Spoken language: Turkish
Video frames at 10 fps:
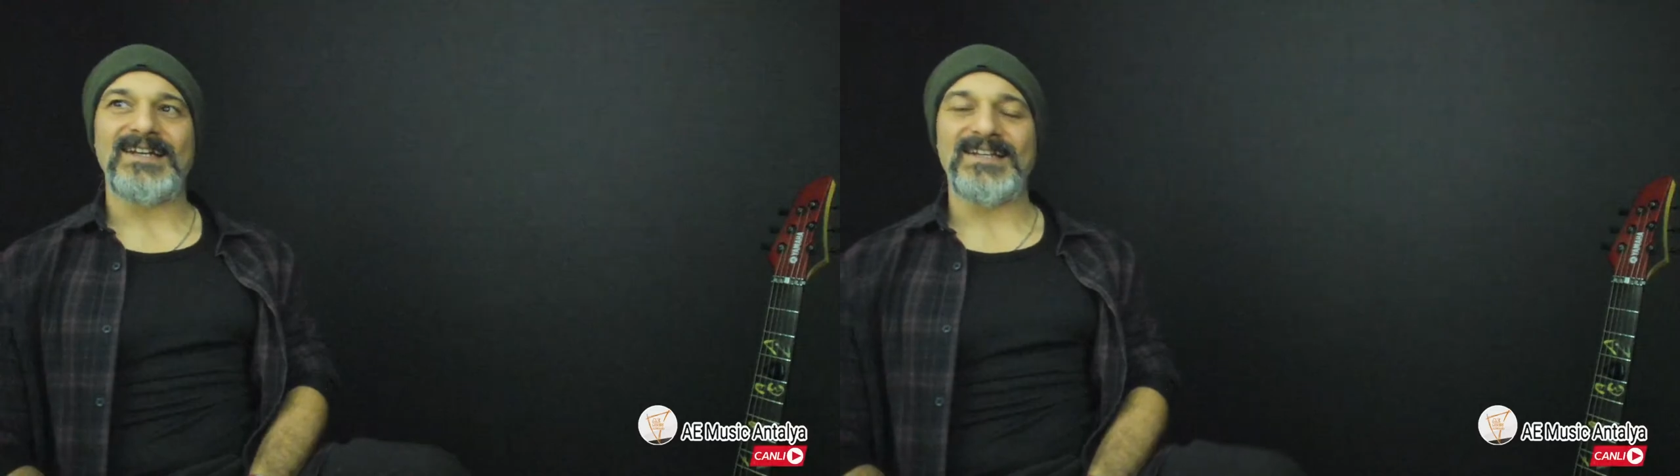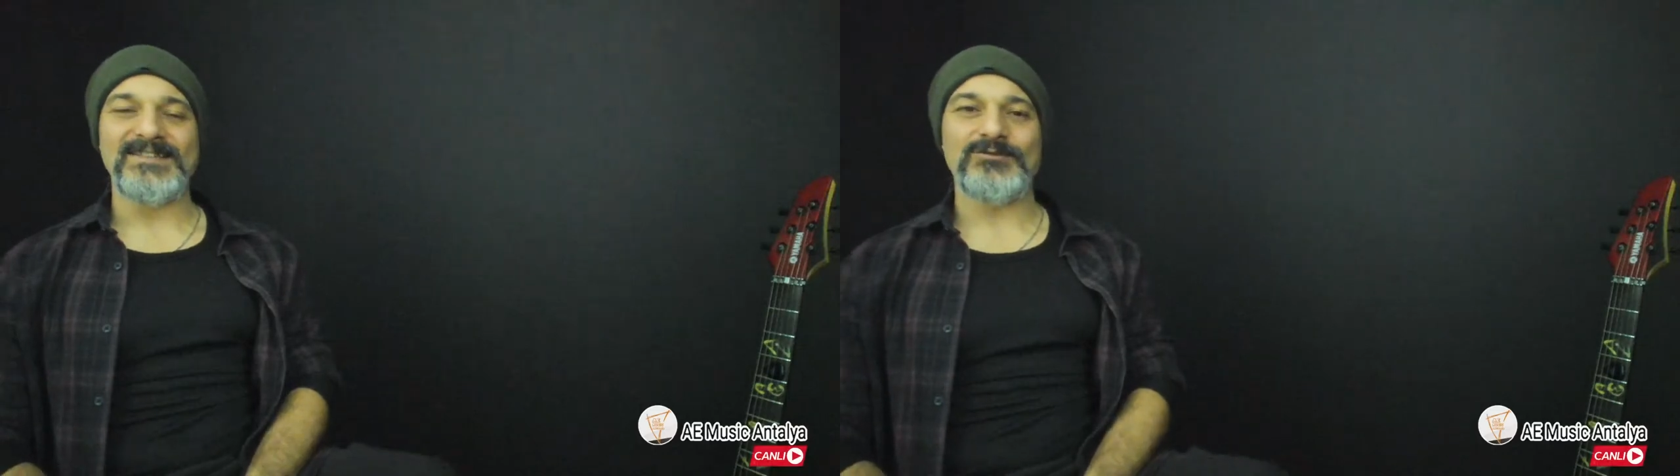
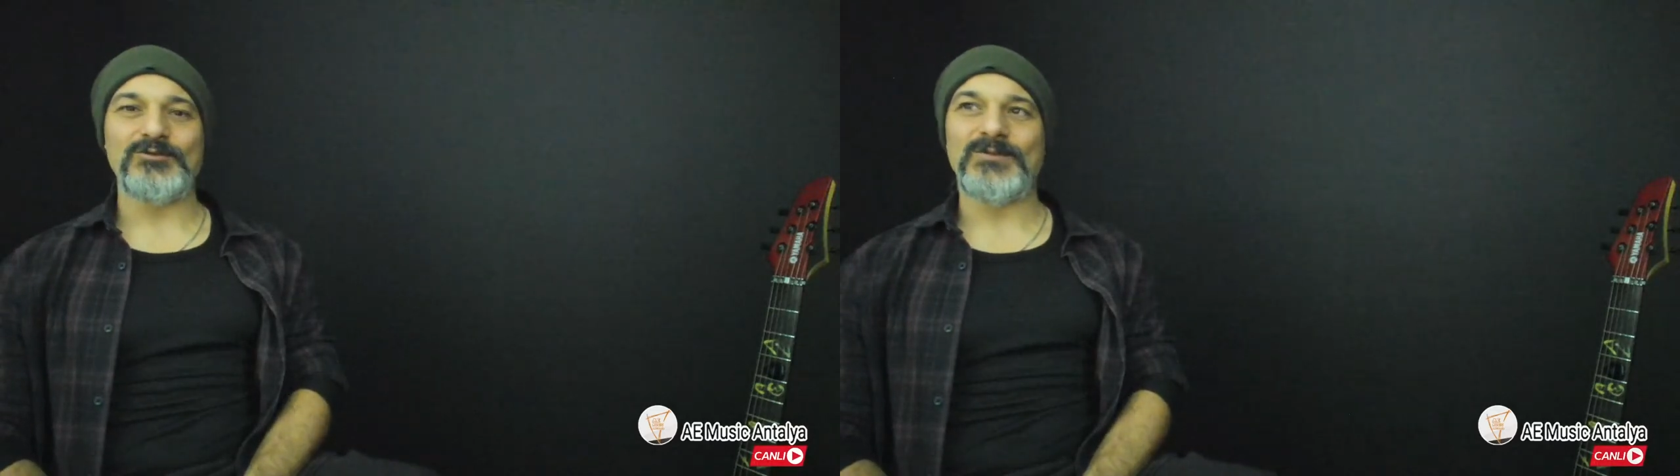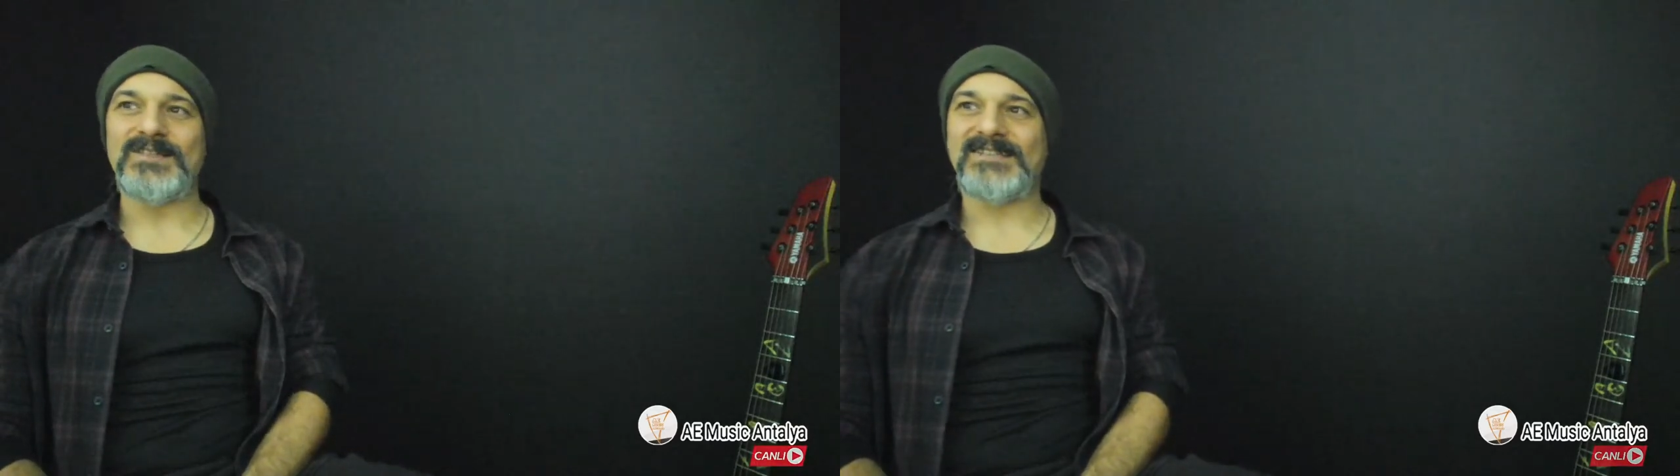
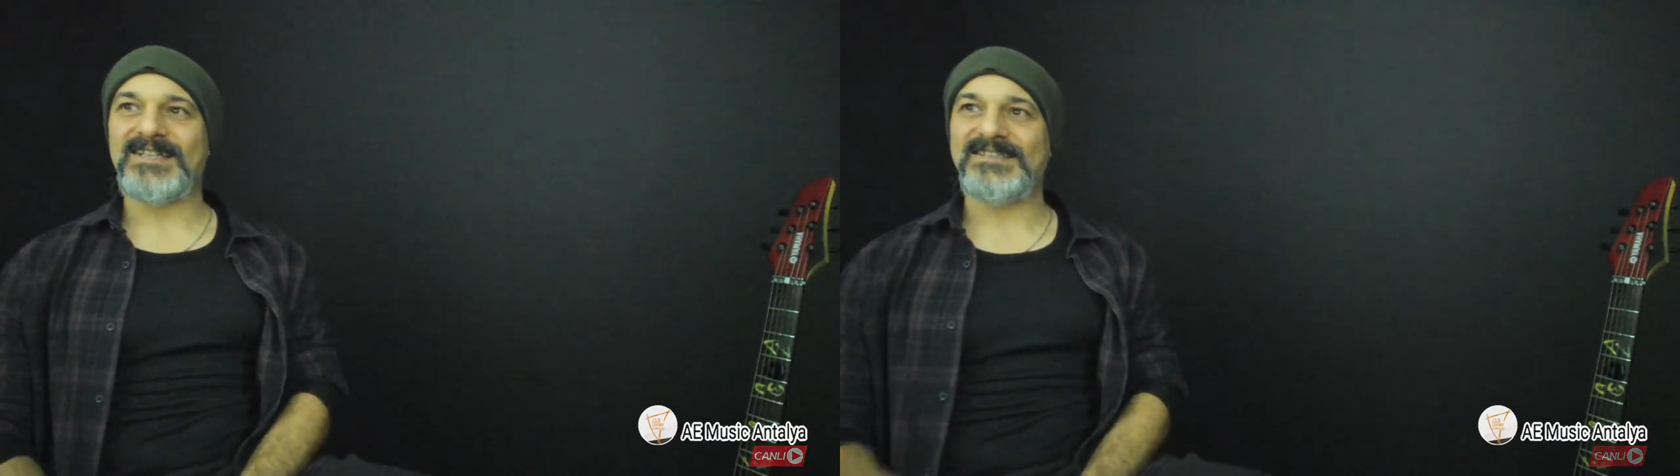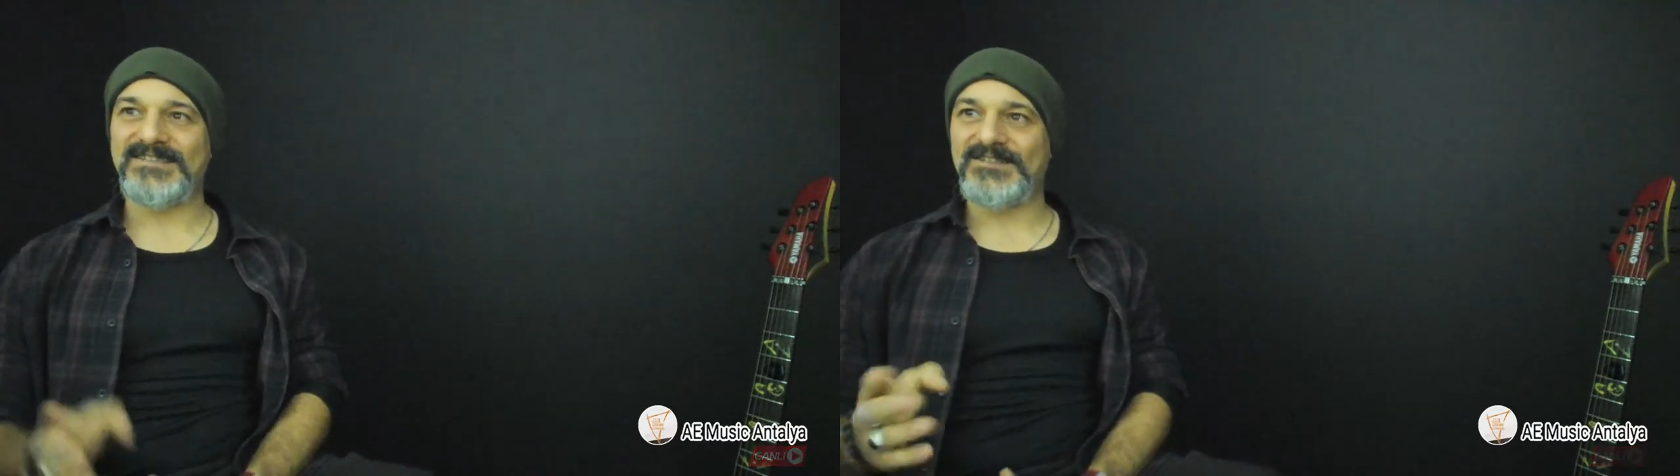enstrüman
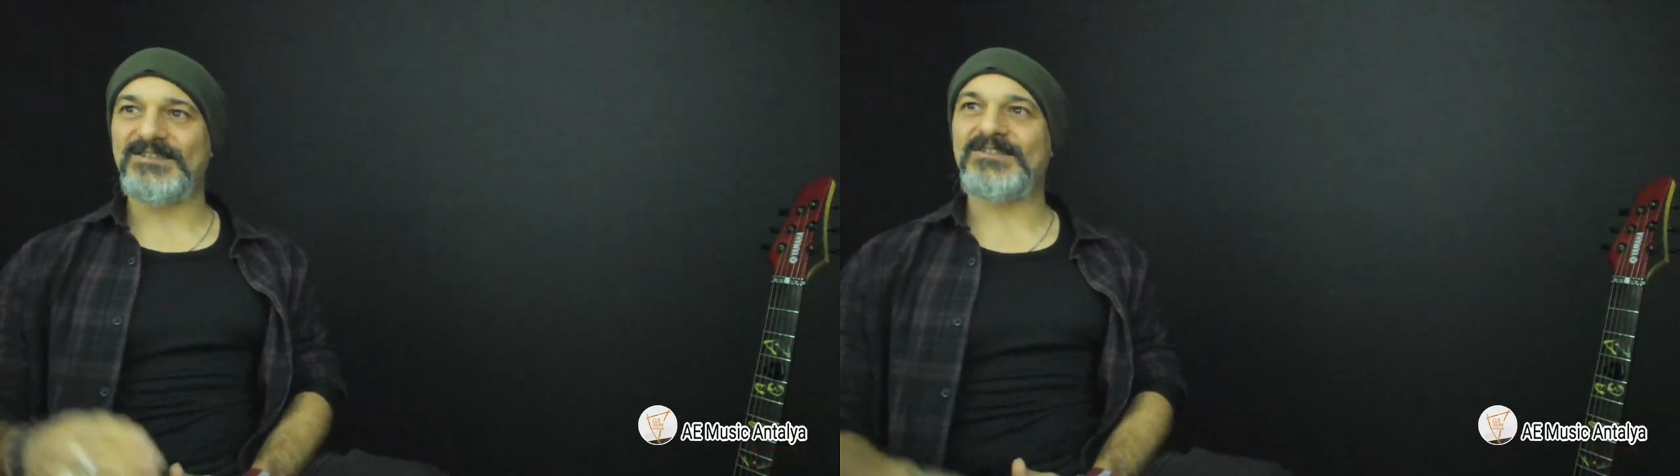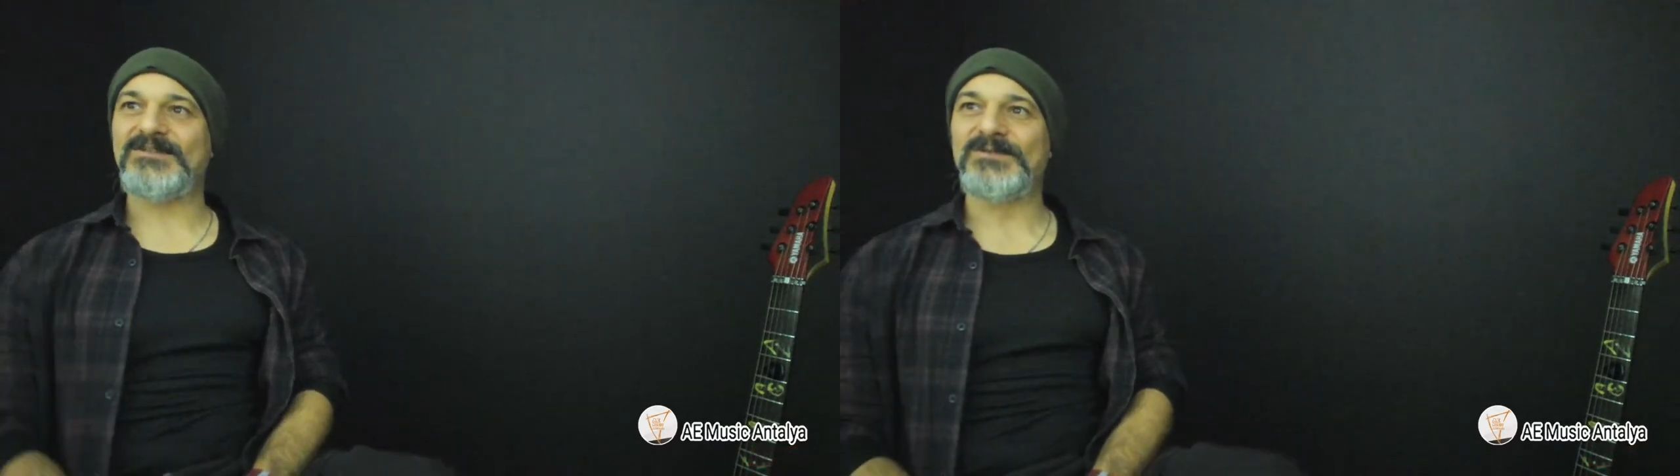dersi
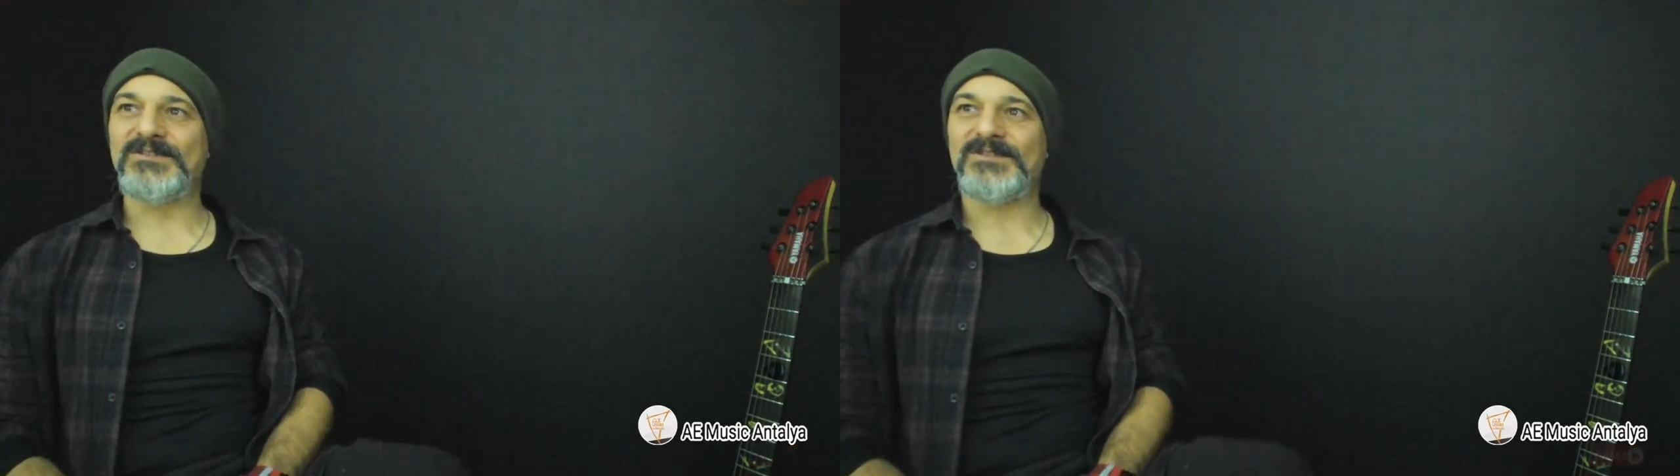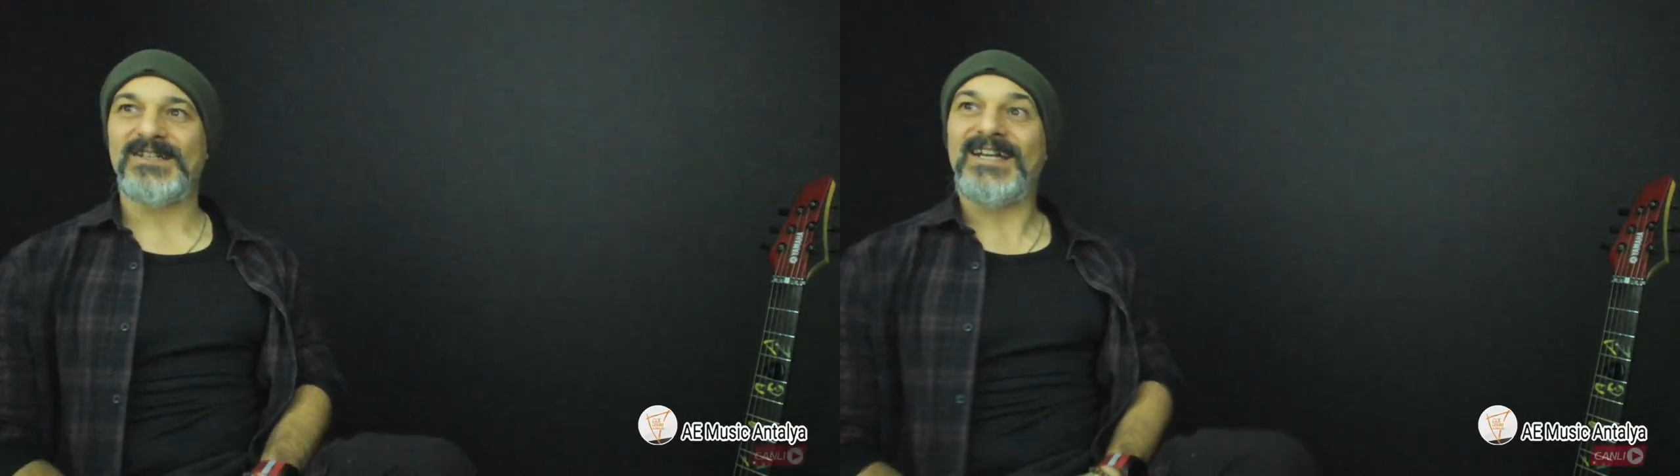çalıştığımız